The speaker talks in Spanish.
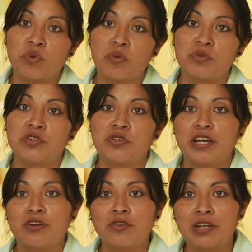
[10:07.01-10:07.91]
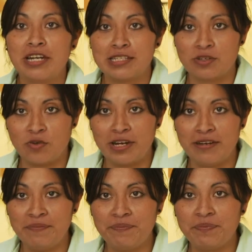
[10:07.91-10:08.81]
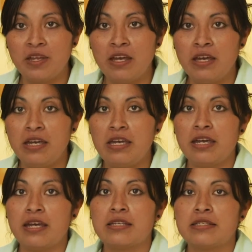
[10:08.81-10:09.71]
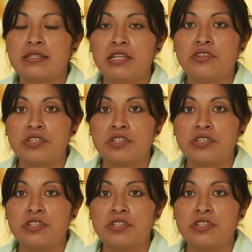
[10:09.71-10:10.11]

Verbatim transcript: promocionaron la escuela y así nos